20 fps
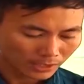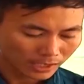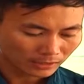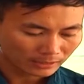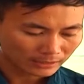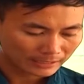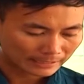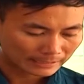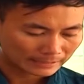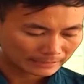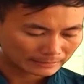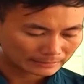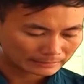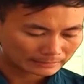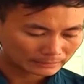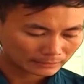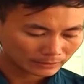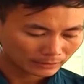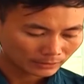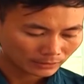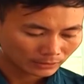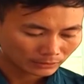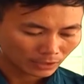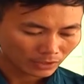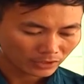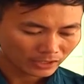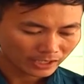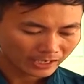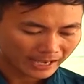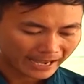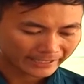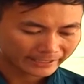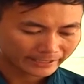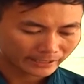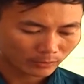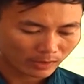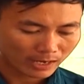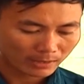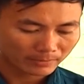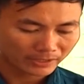kiện về sức khỏe.
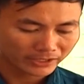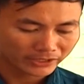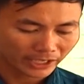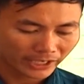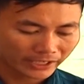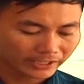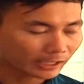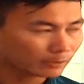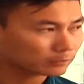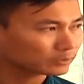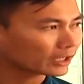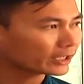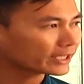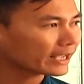Đặc biệt, tuy